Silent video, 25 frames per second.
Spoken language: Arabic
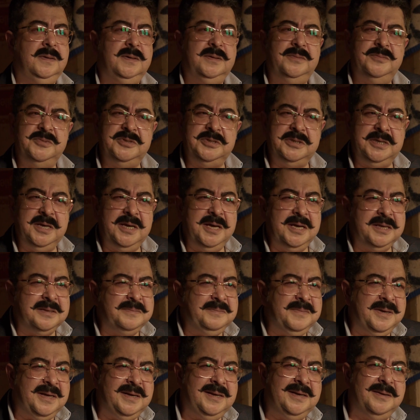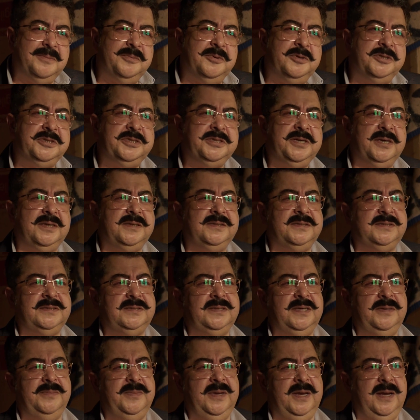أنا مش جاي أتملى بوشك
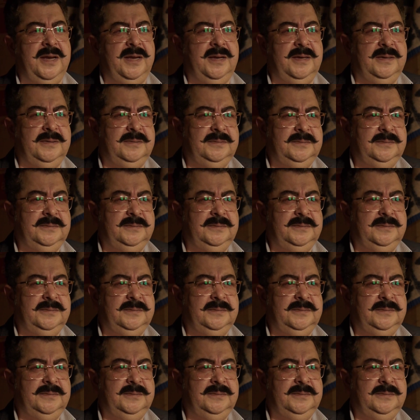السمح